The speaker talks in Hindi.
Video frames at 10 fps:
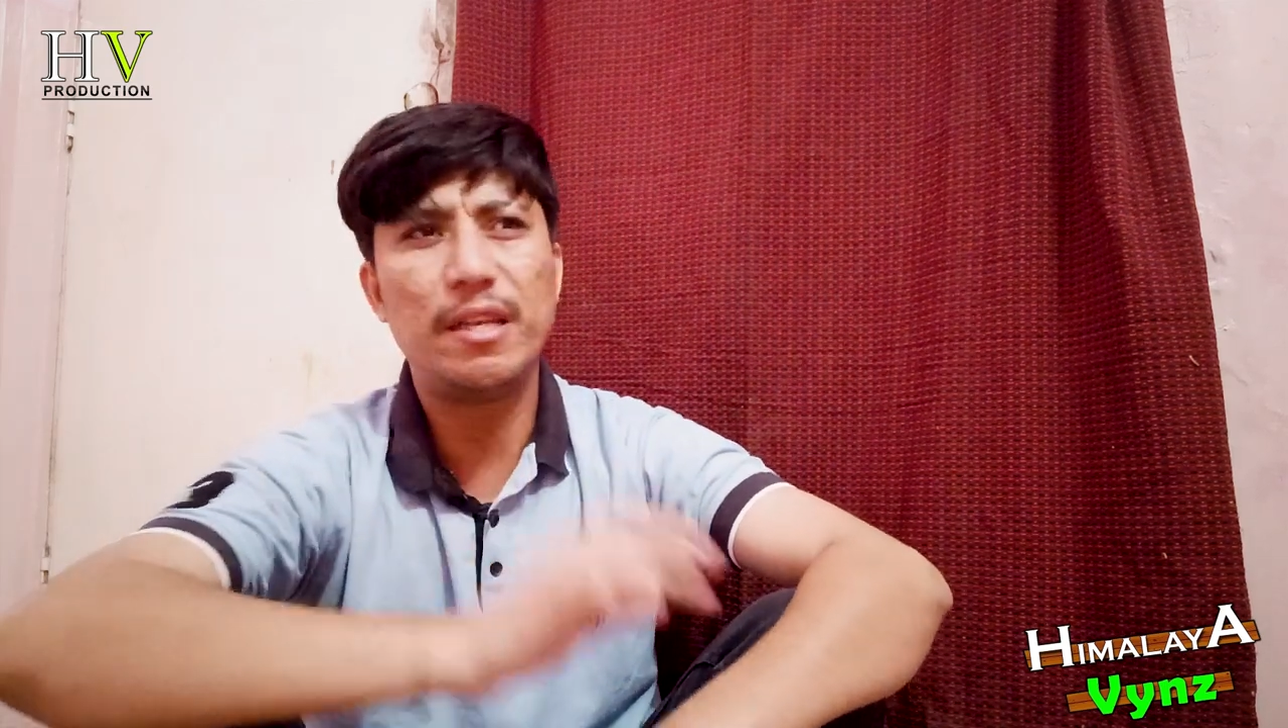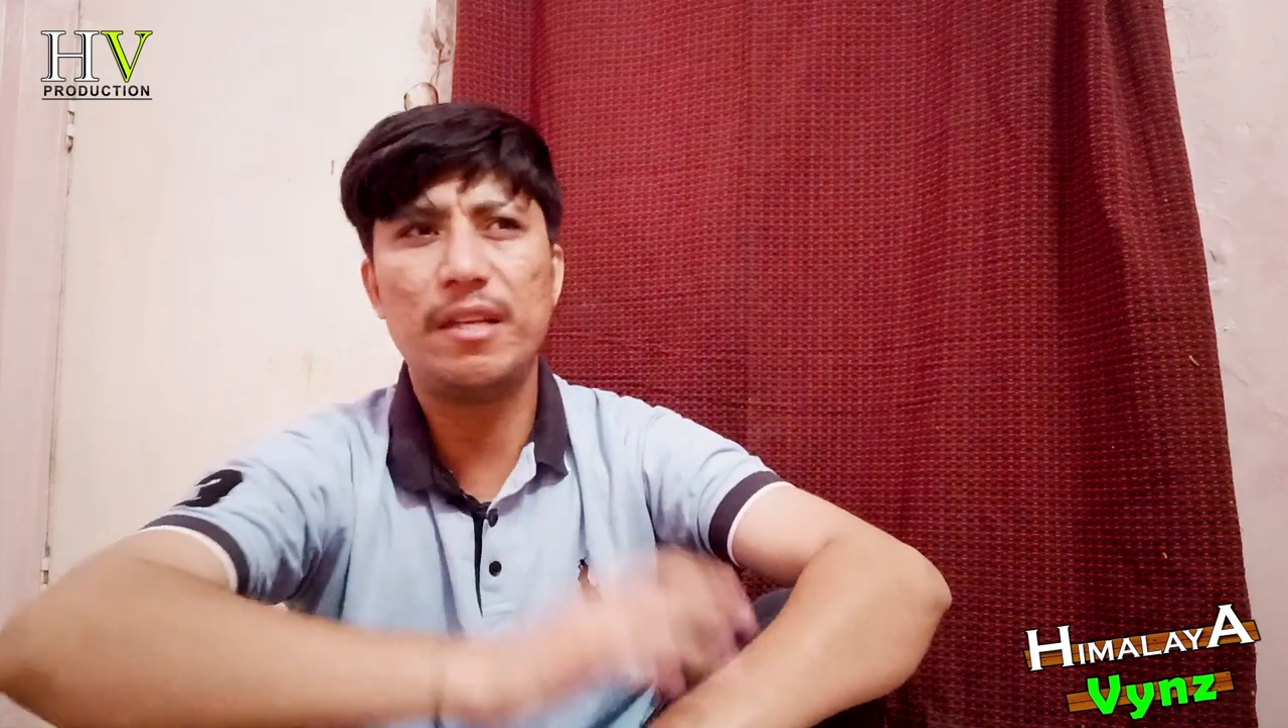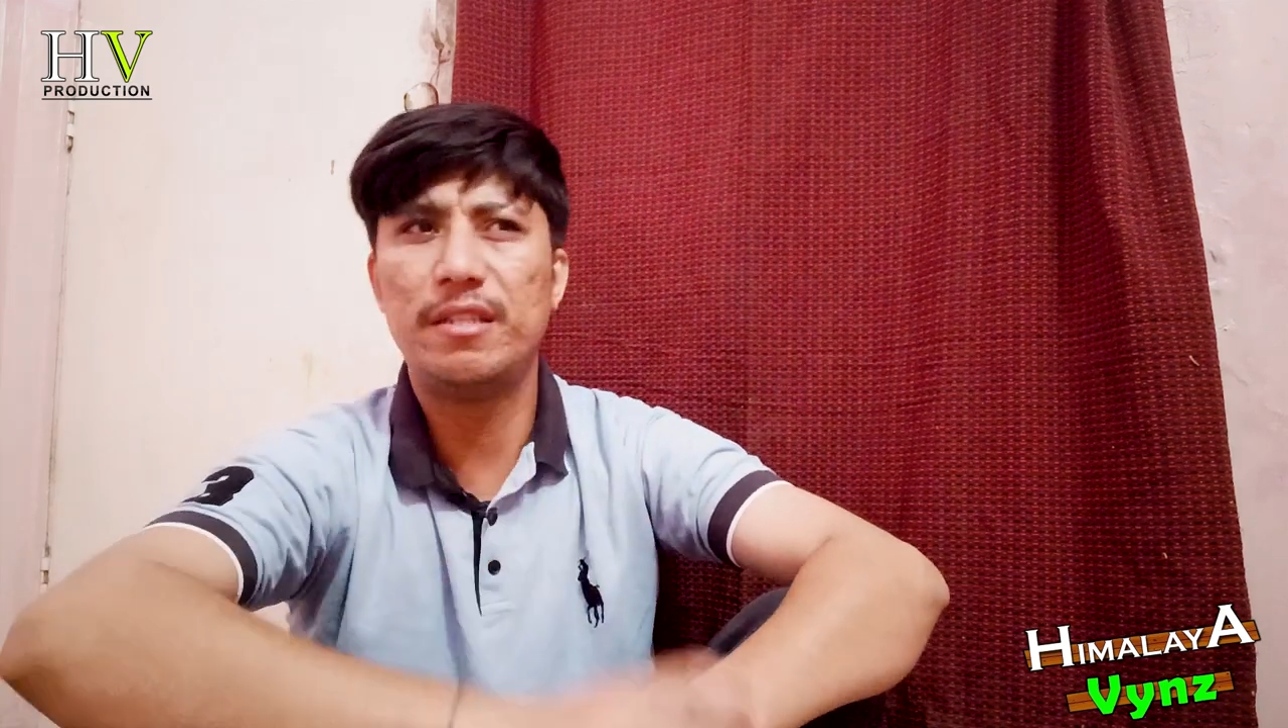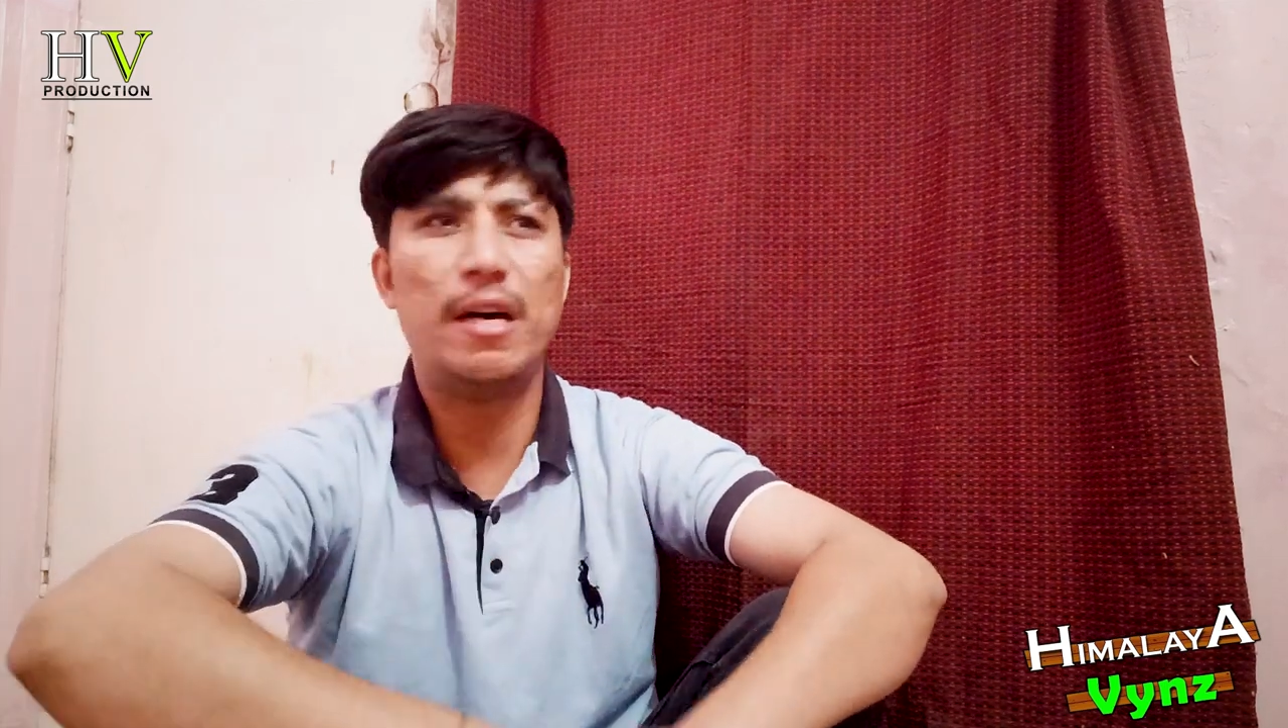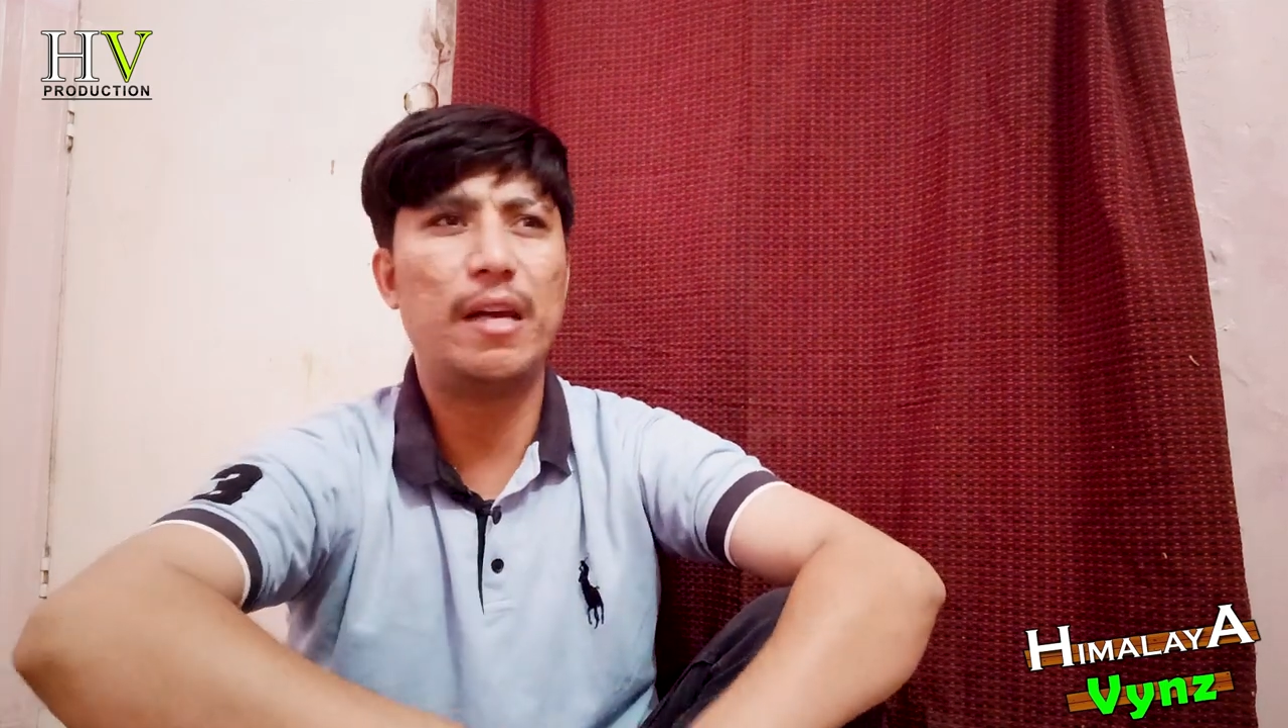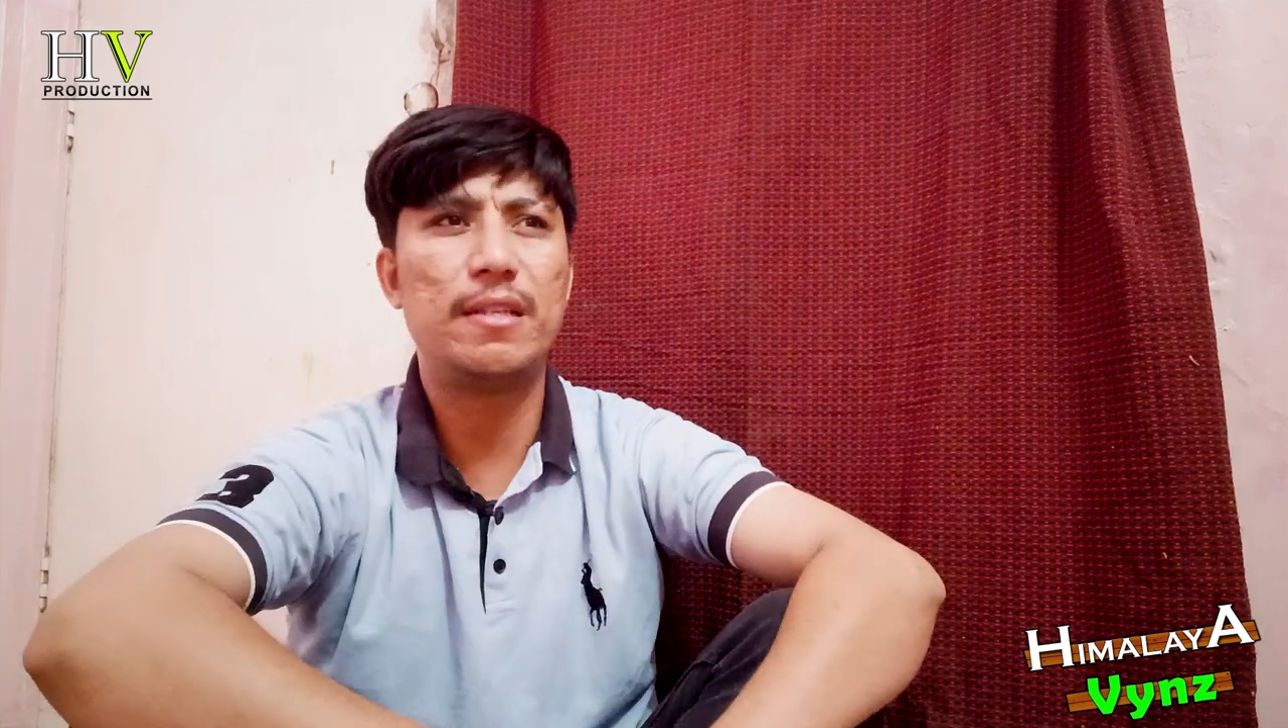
रिश्तेदार